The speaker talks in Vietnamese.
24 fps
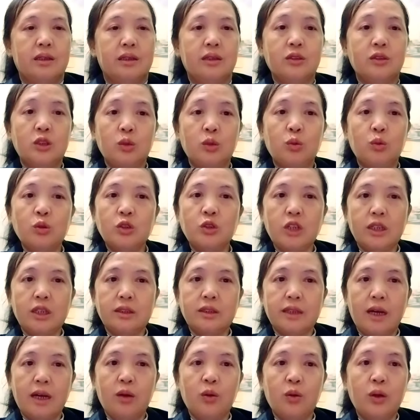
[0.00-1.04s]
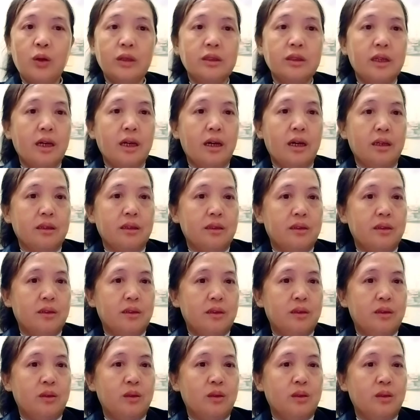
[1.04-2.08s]
từ sự quân chân tao hay tiền
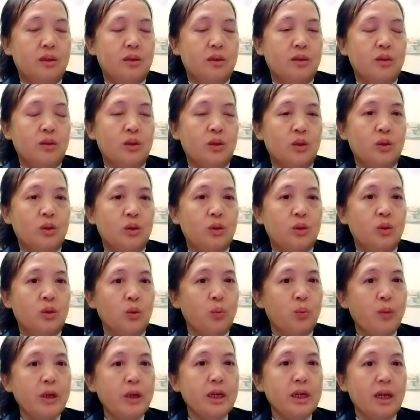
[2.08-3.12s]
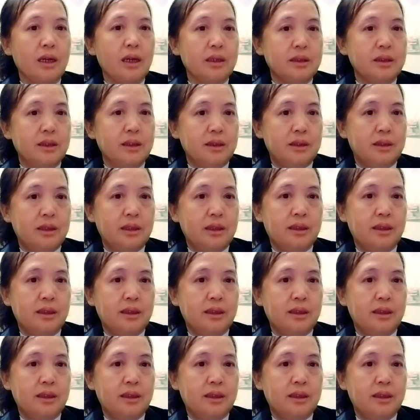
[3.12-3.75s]
tu bó nè là chỉ